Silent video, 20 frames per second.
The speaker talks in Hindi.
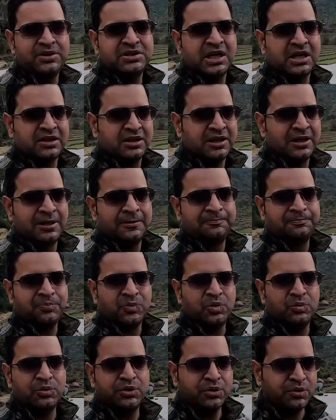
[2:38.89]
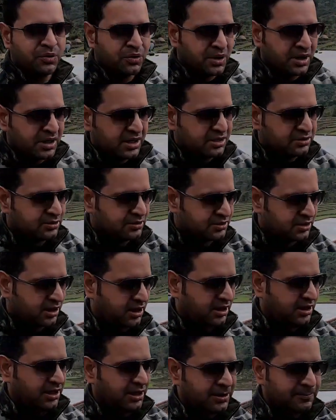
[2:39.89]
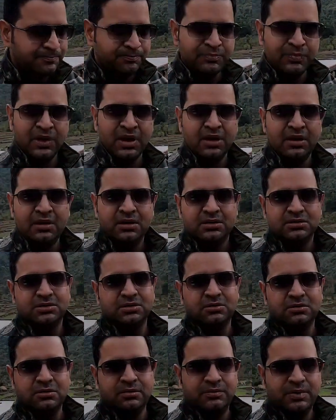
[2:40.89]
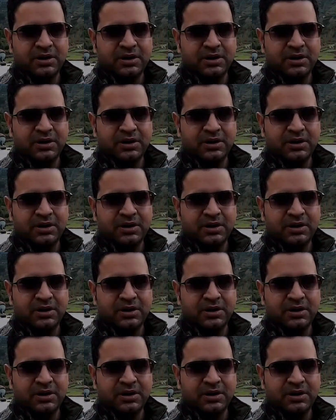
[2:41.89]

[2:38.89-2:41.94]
भी जाते हैं मुर्गों के लिए तो इतना नहीं है जो